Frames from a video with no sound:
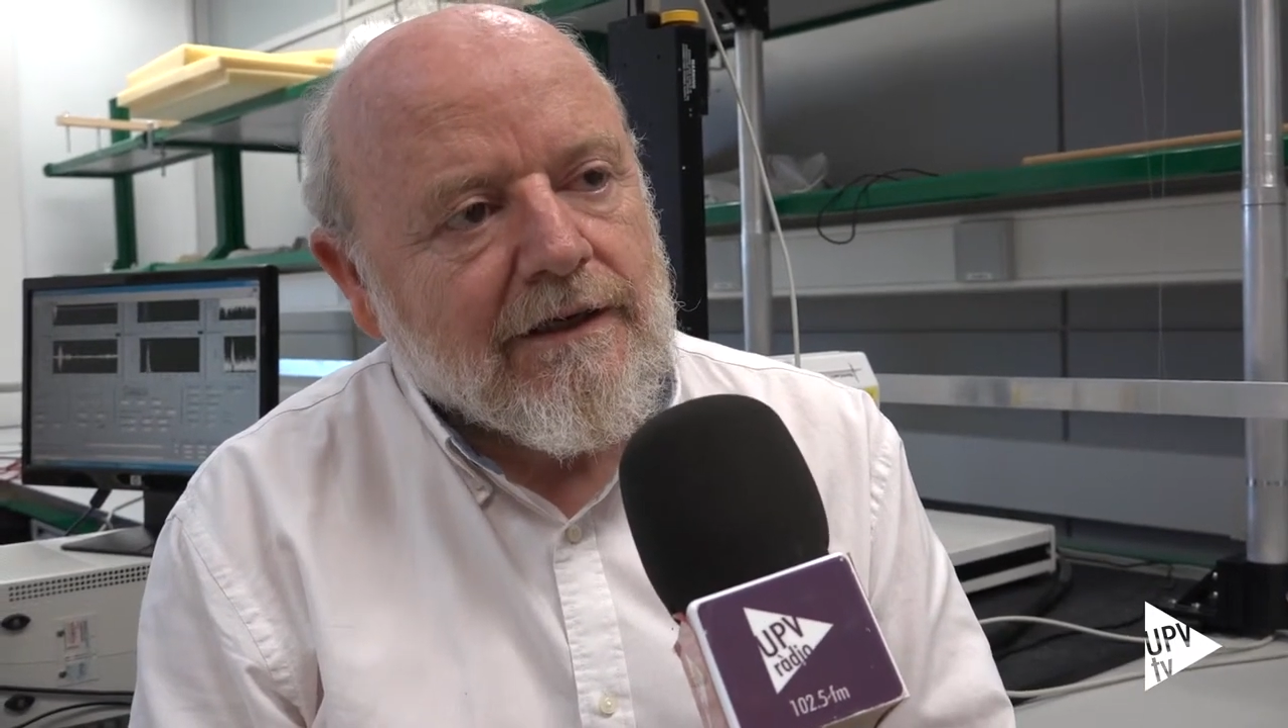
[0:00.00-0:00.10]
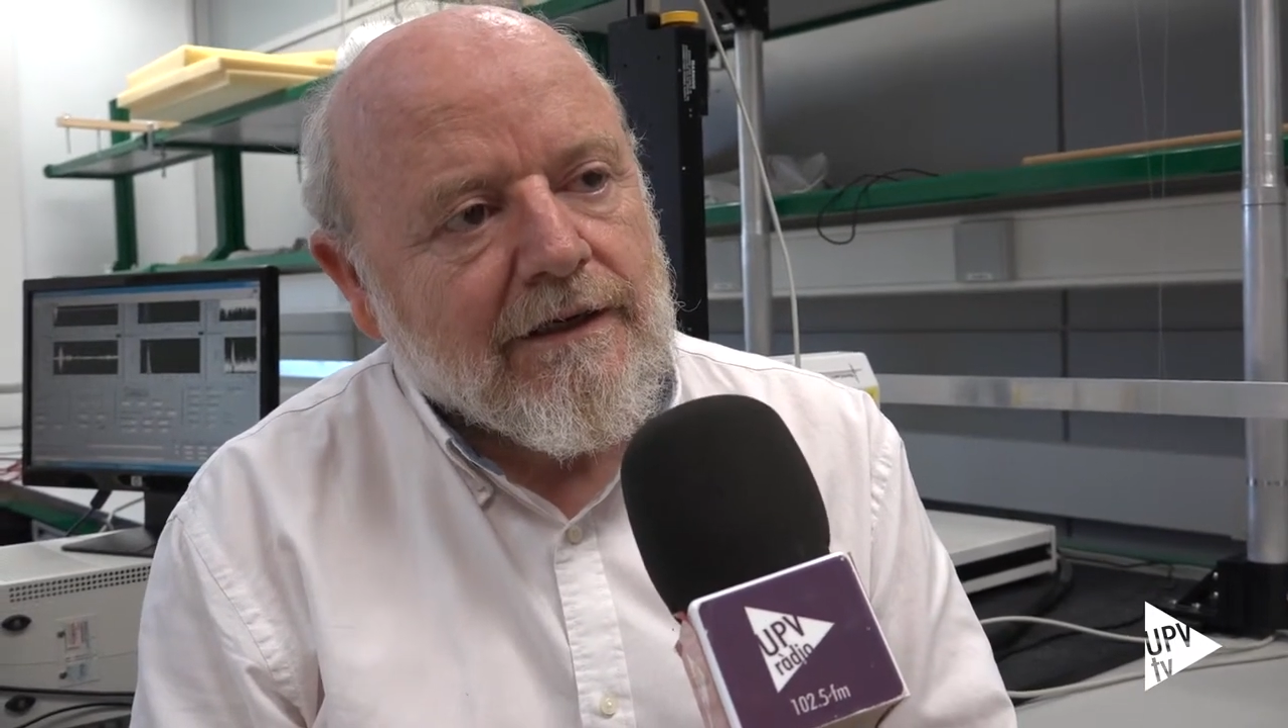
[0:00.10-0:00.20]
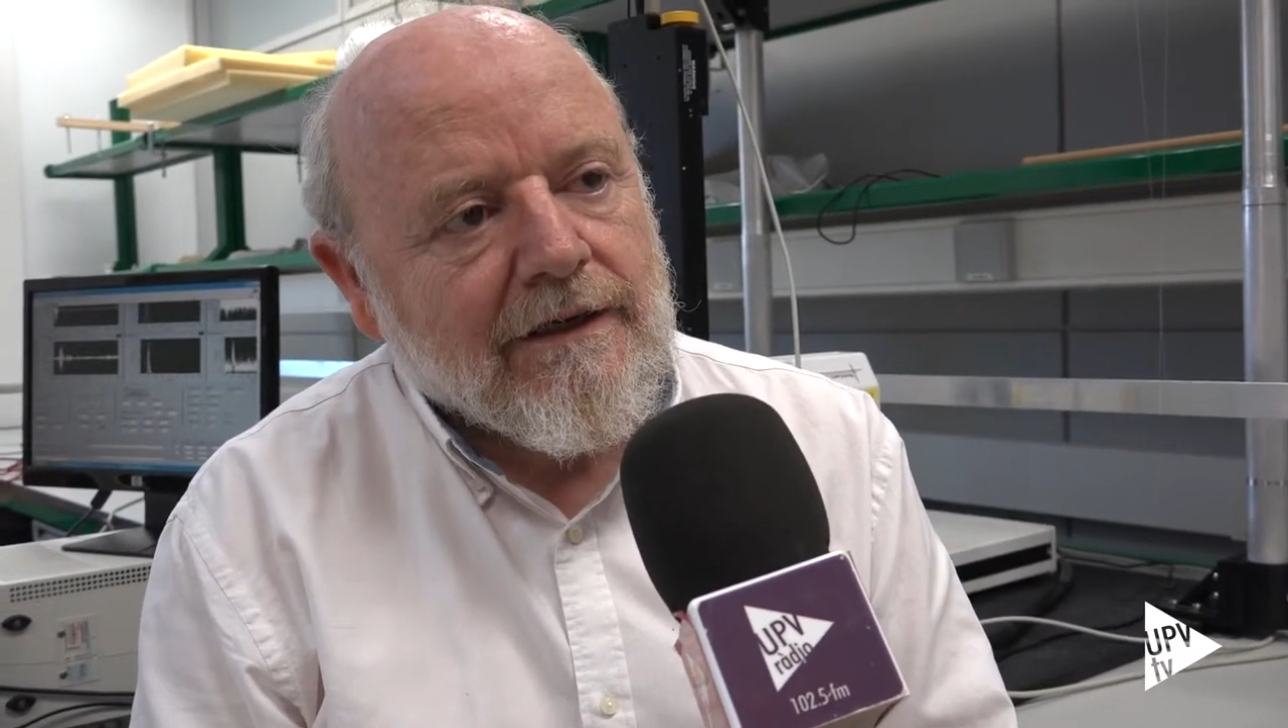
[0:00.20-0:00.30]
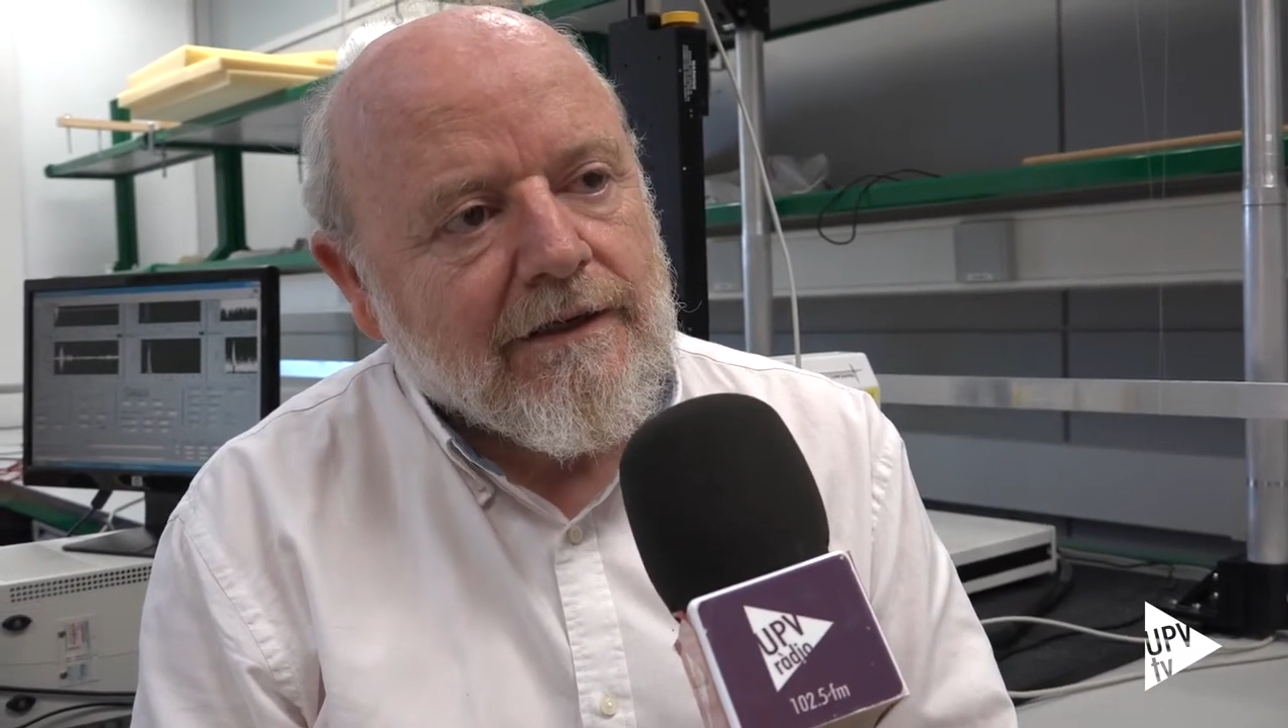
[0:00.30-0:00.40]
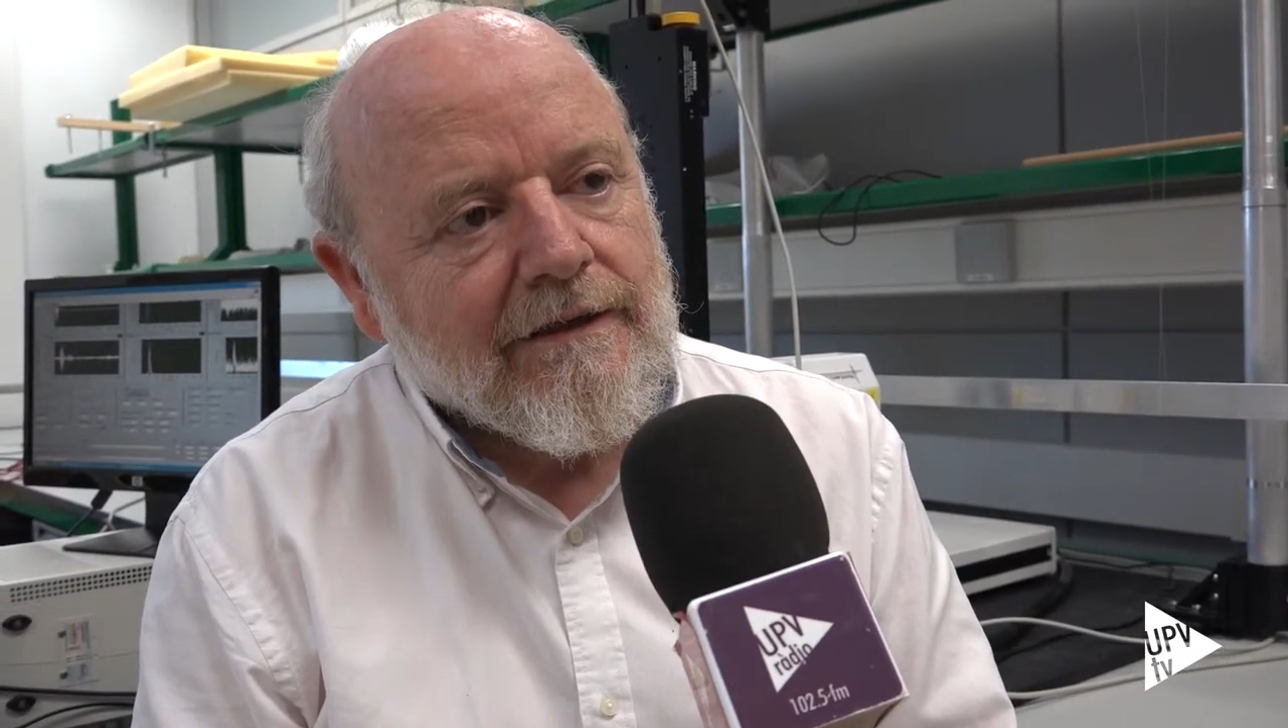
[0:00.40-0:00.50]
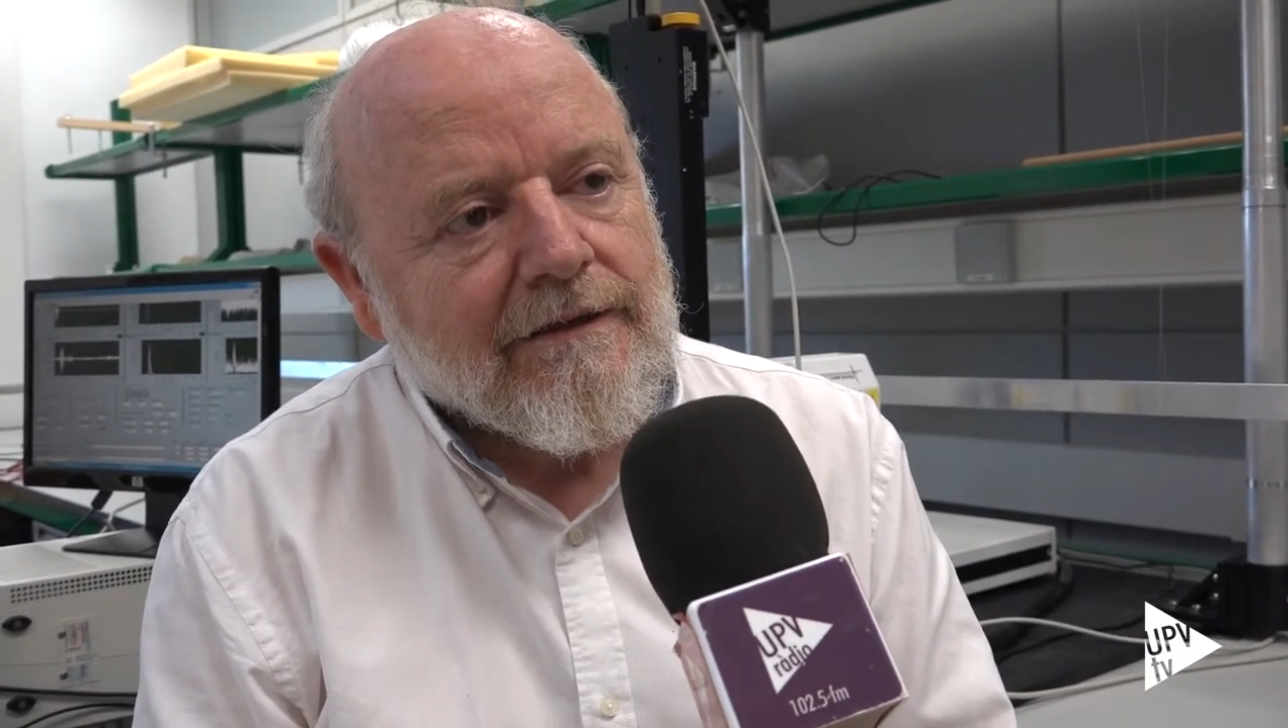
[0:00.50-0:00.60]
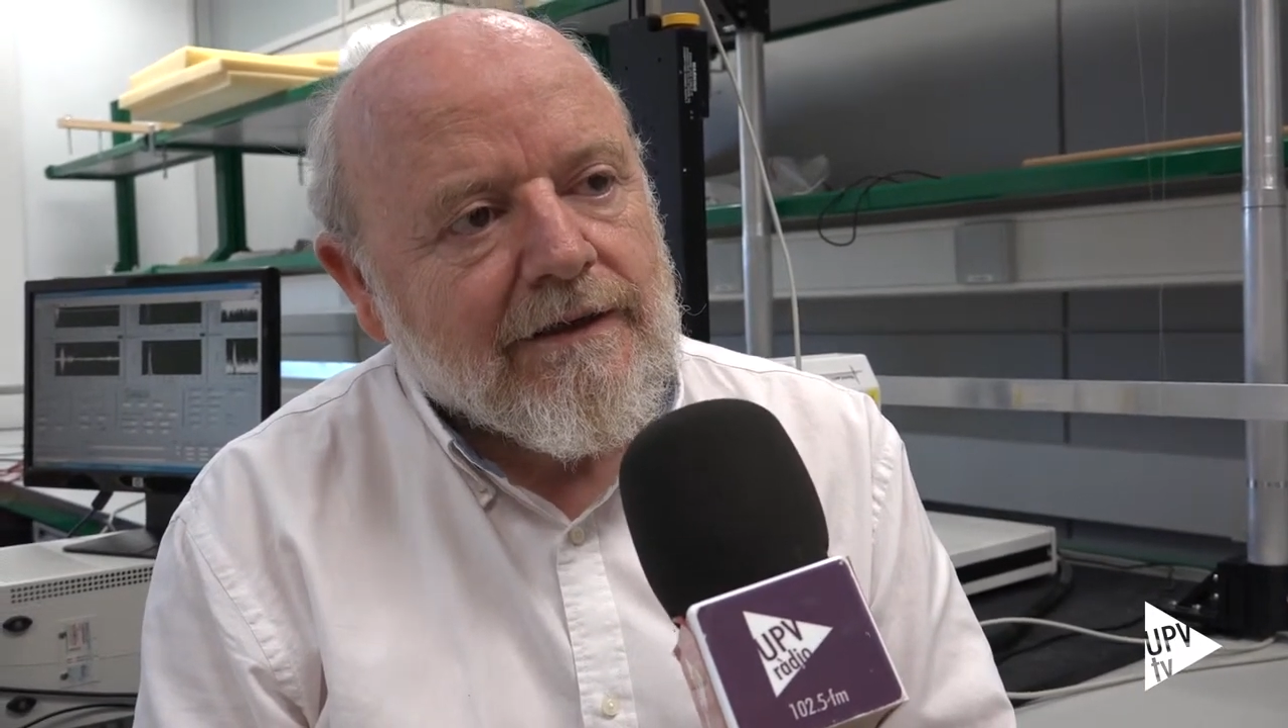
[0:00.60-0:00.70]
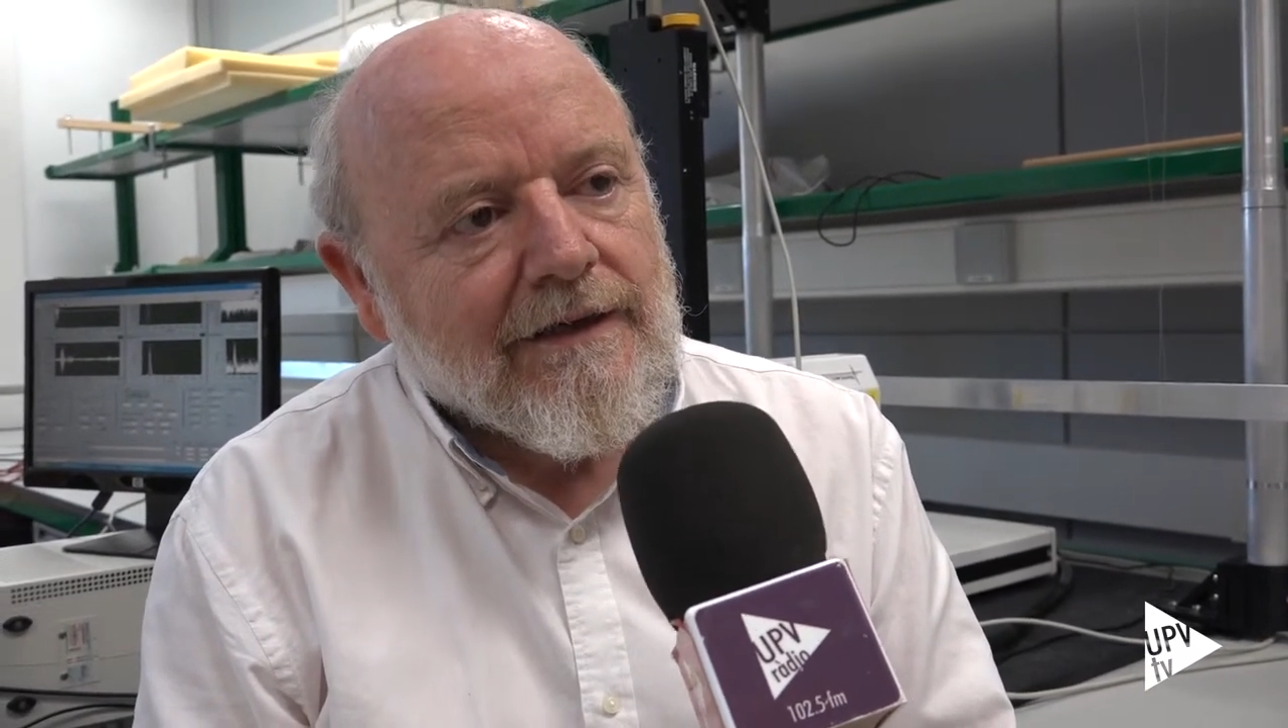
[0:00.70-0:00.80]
eh,